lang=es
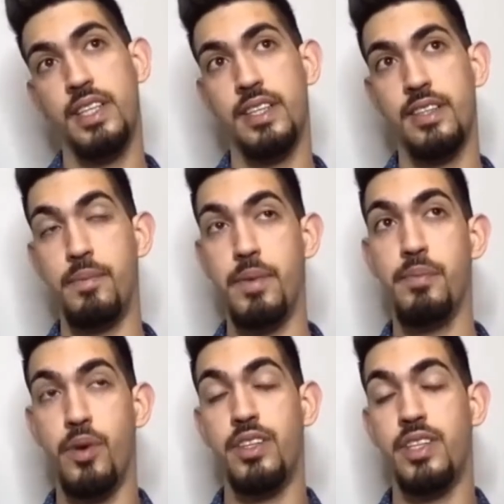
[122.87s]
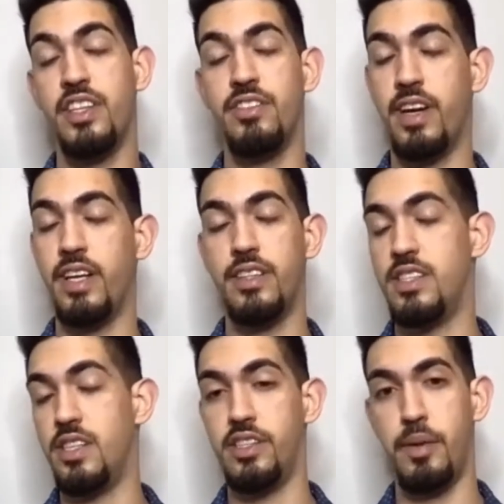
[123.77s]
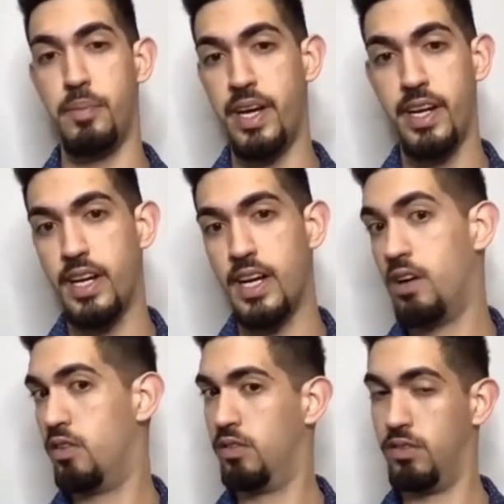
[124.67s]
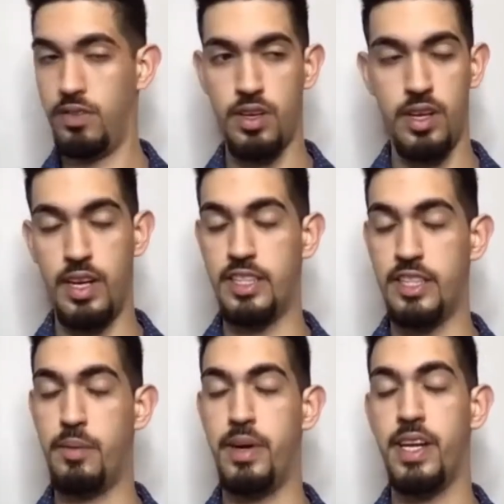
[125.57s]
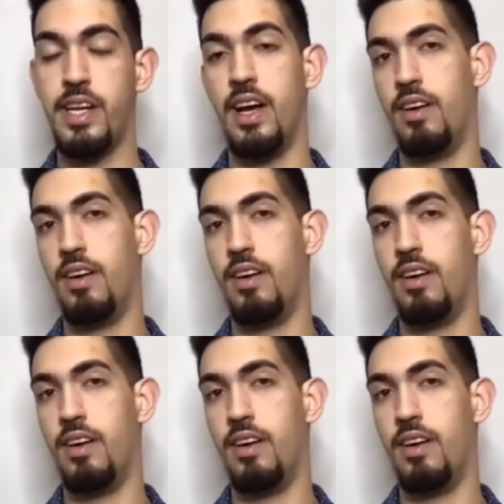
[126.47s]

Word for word: también puede ser diferente, en Centroamérica o Latinoamérica.